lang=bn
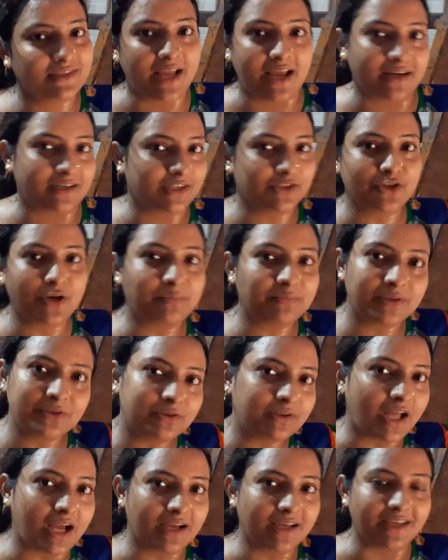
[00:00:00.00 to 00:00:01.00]
একটা সপ্তাহ
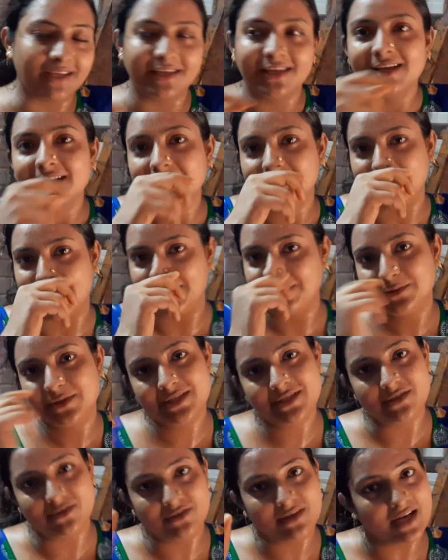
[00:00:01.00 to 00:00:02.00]
তো থাকেই তার
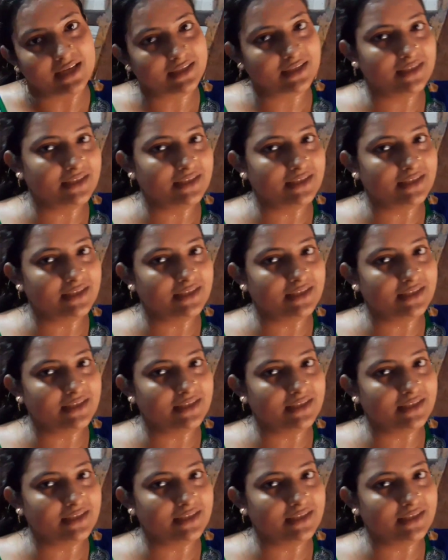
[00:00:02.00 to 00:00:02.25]
মধ্যে যে কোনো একটা